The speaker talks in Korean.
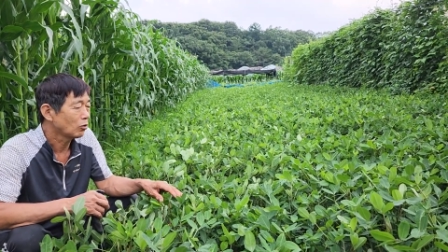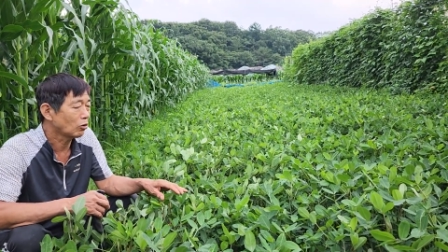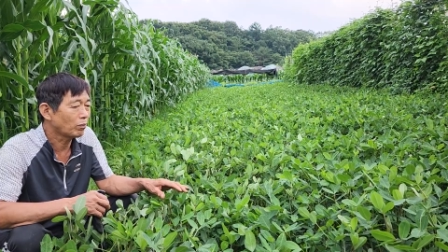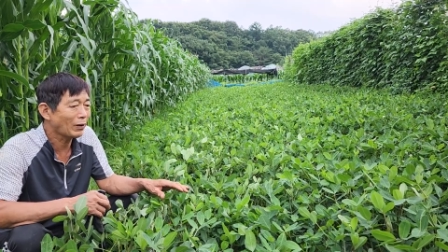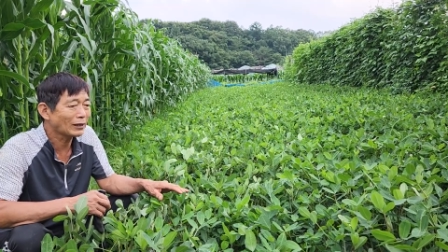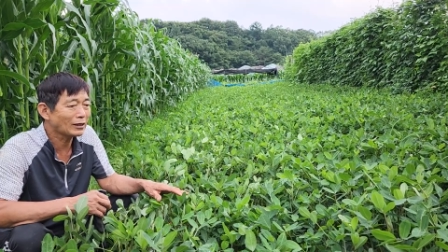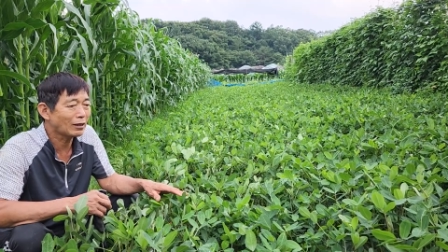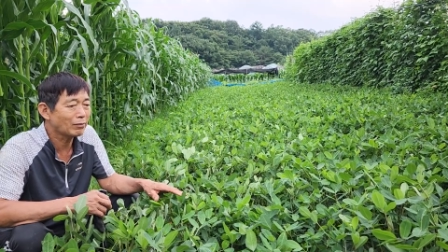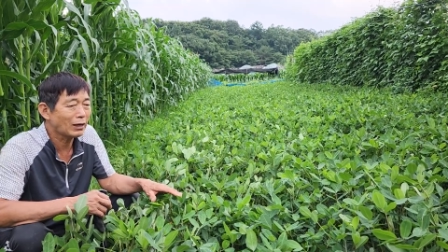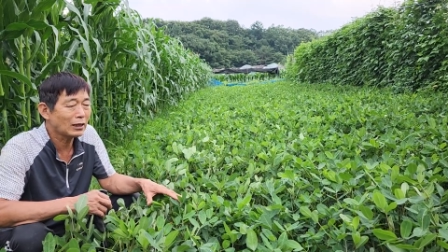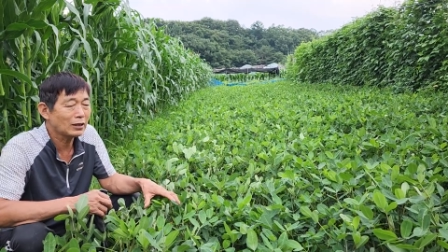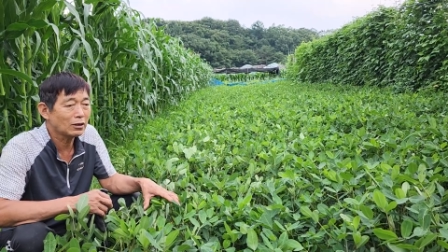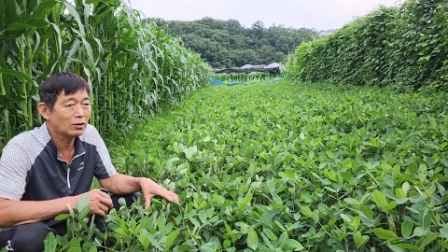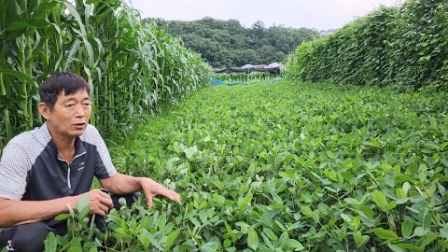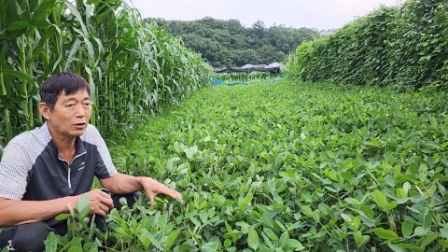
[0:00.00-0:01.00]
이거 바짝
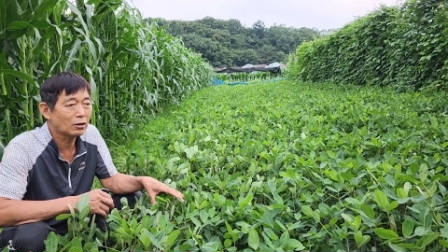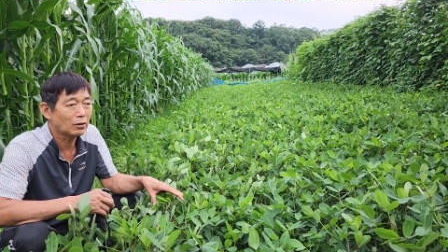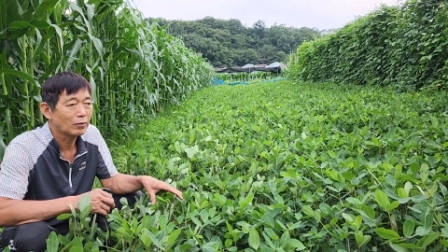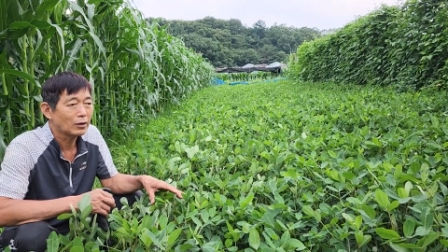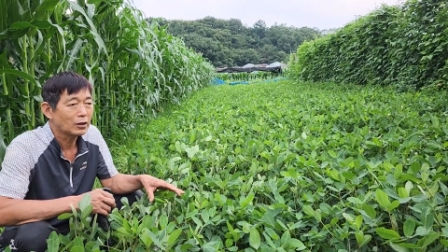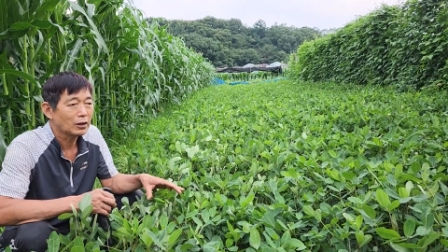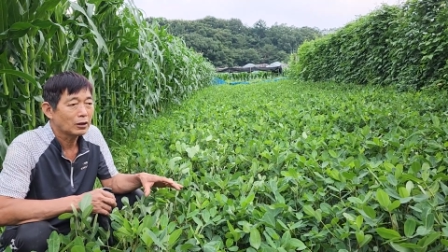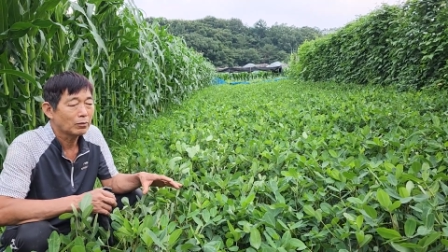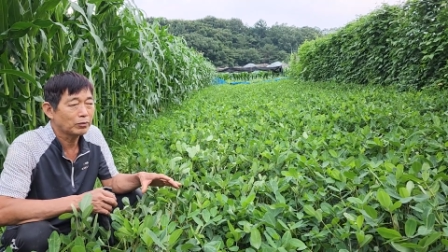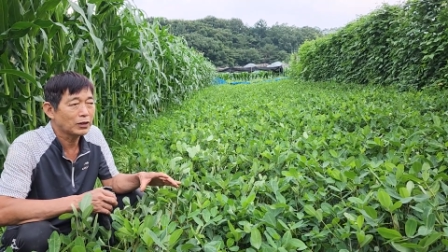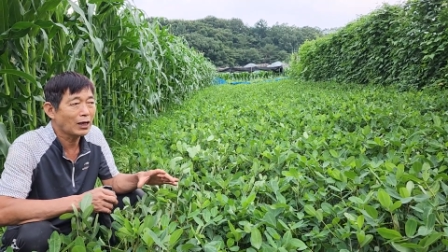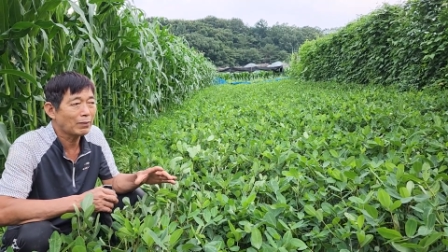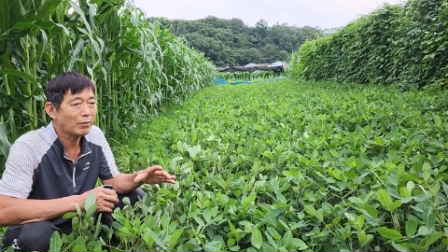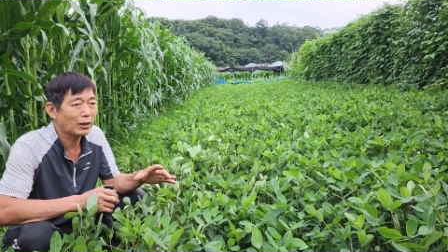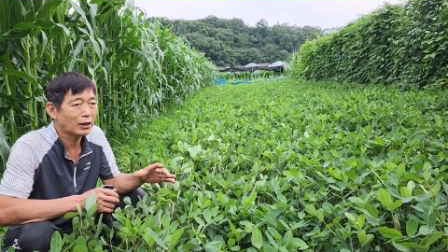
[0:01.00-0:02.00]
말린
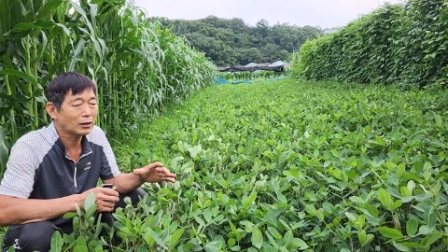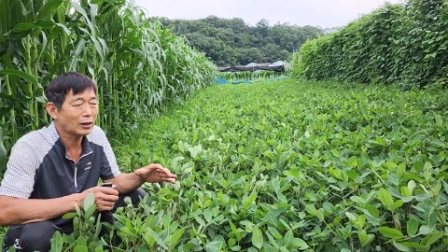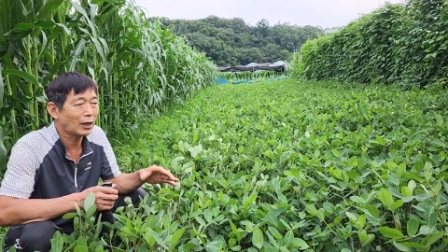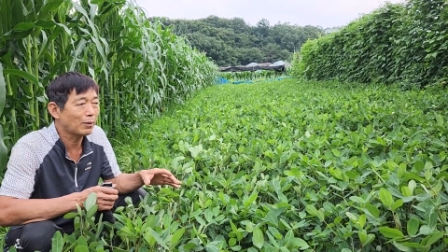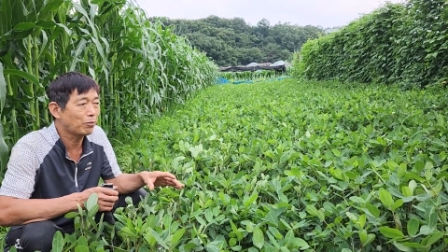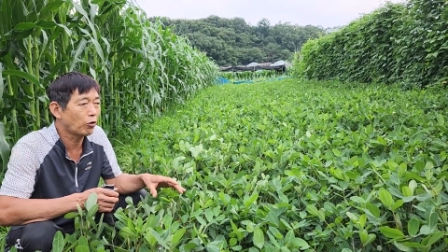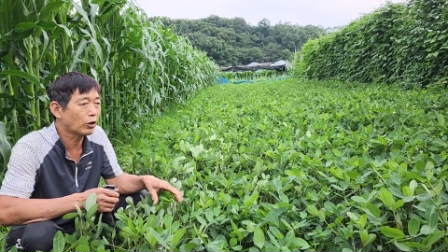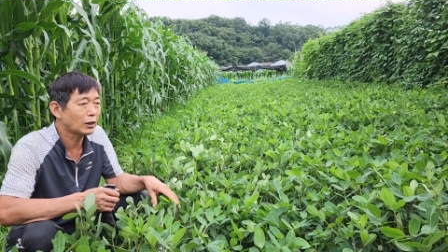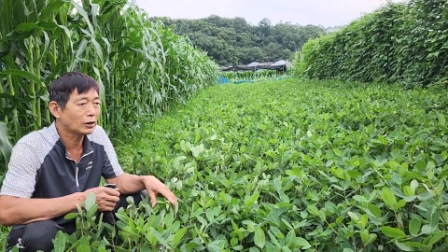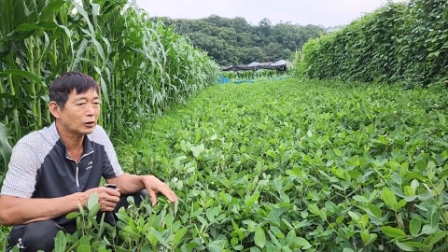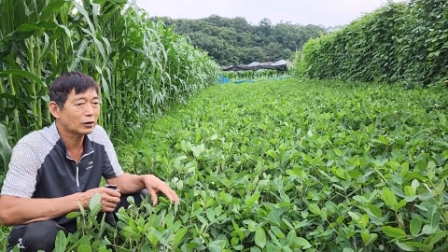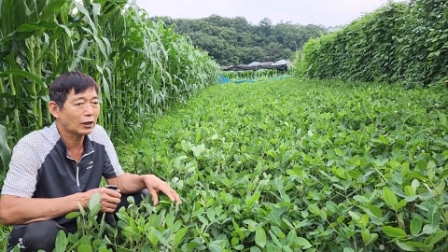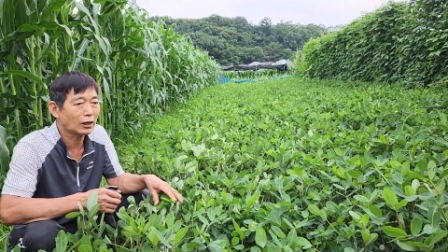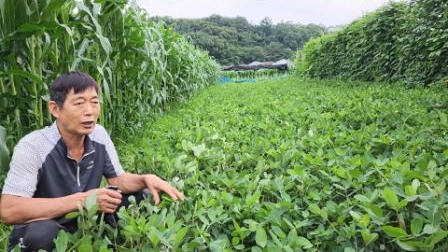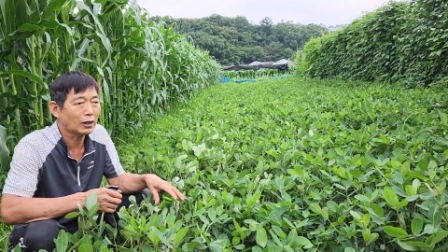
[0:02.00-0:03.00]
거비안 맞게 잘
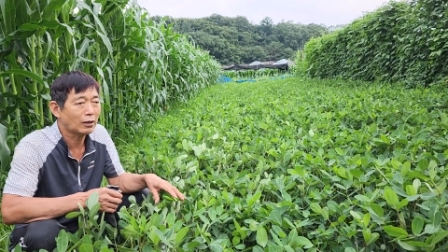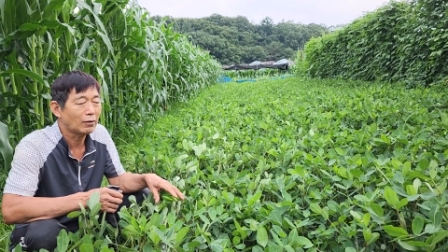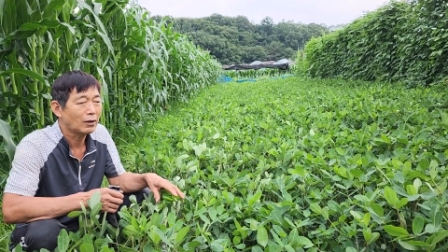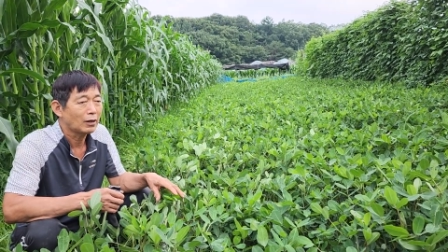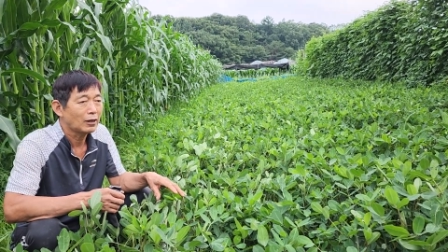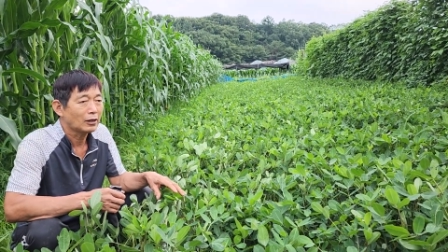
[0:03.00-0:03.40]
보관하셨다가